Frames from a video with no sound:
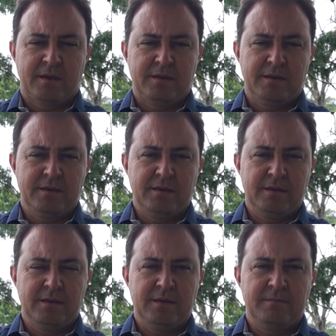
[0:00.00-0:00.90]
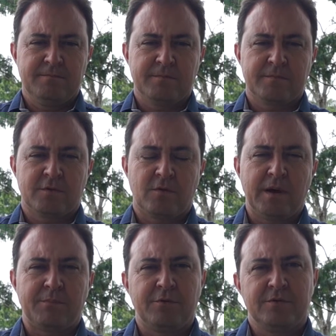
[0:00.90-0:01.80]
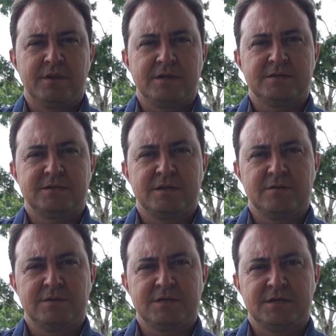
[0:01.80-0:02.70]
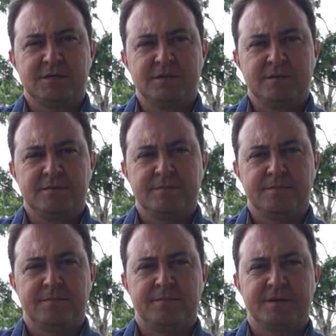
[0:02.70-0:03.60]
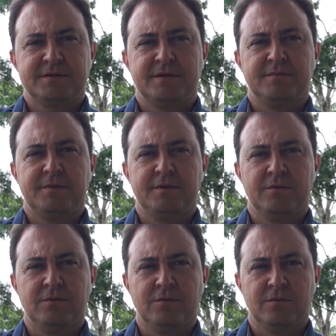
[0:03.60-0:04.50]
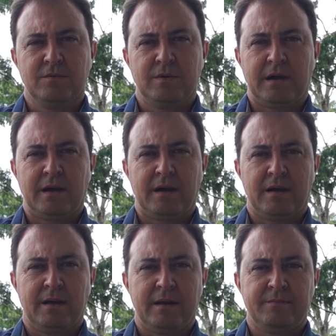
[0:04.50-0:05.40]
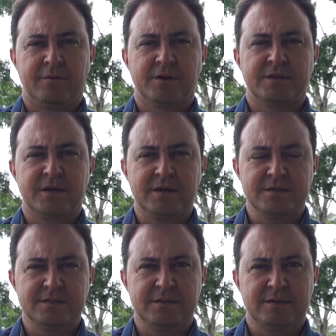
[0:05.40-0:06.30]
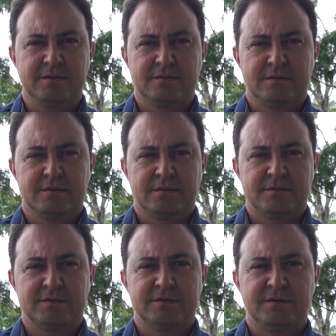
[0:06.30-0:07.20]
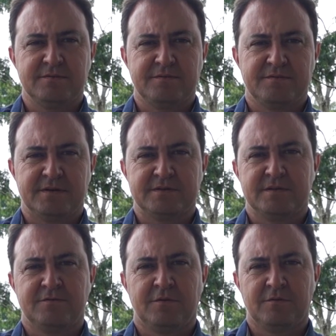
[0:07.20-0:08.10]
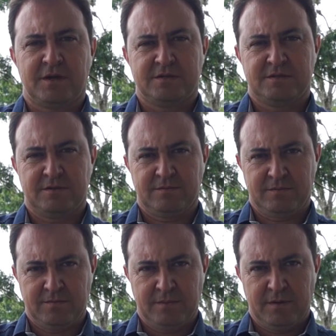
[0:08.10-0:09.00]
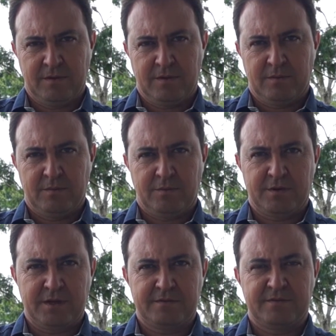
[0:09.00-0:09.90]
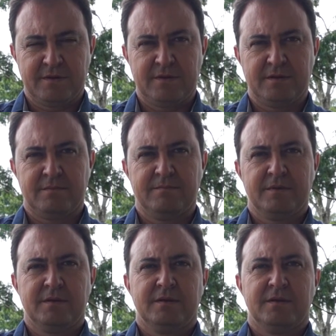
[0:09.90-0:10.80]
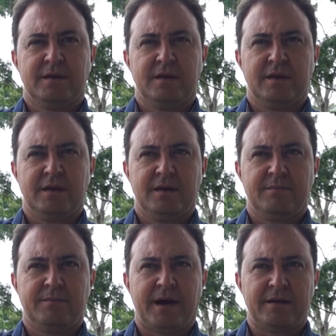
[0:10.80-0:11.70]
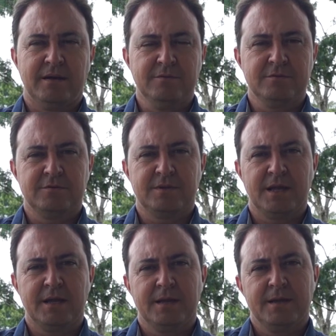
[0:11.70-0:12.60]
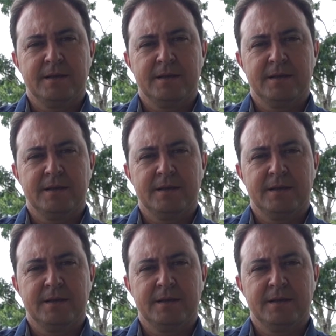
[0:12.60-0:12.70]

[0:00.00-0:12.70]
E com o apoio da Adseu, a gente percebeu a, a importância de se fazer formulação por esse é, parâmetro, né?